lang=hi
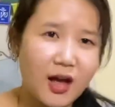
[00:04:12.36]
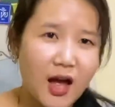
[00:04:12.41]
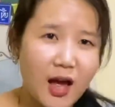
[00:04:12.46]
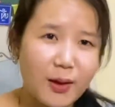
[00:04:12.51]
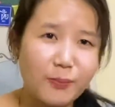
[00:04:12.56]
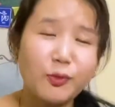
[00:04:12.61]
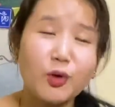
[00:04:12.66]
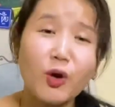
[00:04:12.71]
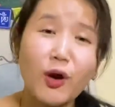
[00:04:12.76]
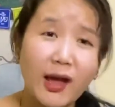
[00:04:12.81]

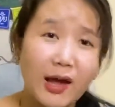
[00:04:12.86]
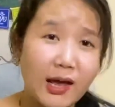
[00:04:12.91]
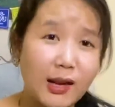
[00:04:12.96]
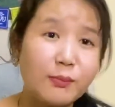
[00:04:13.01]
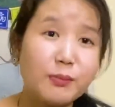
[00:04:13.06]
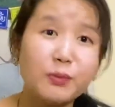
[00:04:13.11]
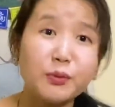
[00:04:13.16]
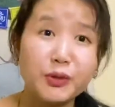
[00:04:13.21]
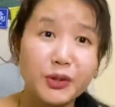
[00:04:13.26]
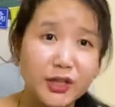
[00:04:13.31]
आपको
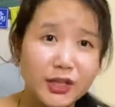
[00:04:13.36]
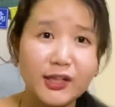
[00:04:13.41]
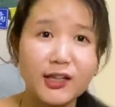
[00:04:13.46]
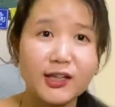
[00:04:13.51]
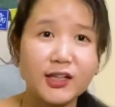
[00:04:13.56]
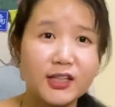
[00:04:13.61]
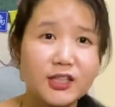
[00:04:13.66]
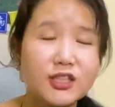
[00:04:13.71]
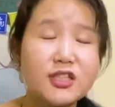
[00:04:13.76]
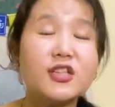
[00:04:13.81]
हेल्प उन्हीं की
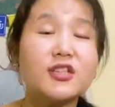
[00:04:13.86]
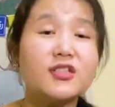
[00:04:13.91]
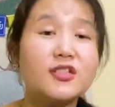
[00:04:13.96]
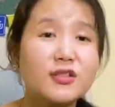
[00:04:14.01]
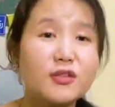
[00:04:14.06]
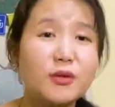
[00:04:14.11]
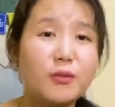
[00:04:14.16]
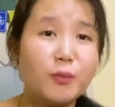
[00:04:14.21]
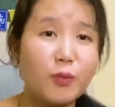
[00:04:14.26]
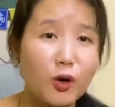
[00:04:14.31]
करनी चाहिए
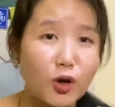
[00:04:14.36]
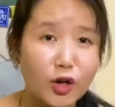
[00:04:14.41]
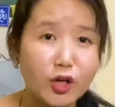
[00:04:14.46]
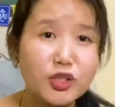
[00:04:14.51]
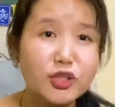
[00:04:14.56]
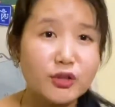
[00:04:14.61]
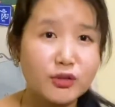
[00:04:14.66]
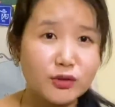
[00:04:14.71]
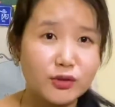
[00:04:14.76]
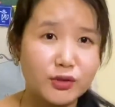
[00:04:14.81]
जिसको
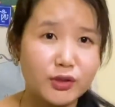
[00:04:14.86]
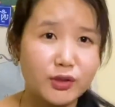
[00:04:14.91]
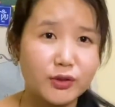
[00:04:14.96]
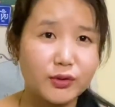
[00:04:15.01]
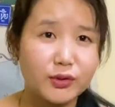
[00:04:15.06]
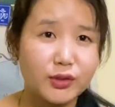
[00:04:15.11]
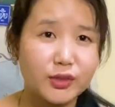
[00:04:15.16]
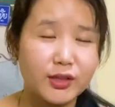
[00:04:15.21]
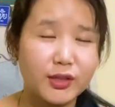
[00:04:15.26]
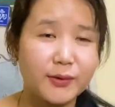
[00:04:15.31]
बहुत जरूरी
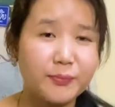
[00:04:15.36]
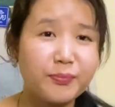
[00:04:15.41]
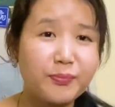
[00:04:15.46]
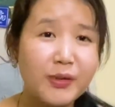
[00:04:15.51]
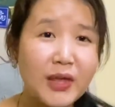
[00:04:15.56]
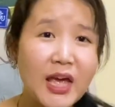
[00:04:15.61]
होती है